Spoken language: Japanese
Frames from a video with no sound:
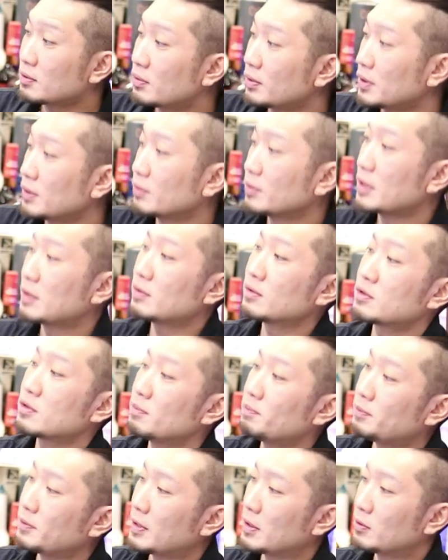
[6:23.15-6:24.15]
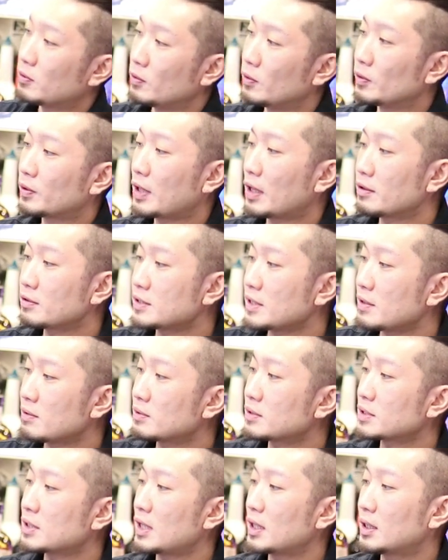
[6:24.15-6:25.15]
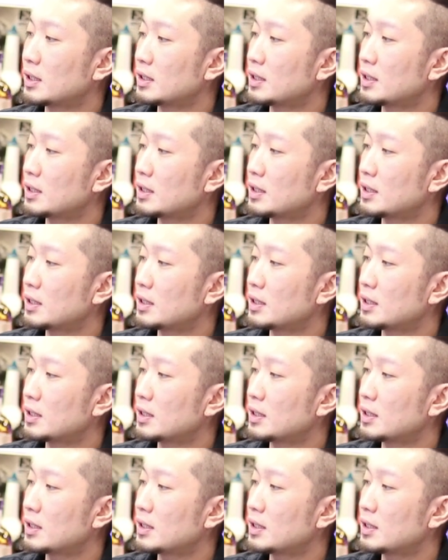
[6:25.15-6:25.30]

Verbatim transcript: ントリーのネットショップだと樽材を使っ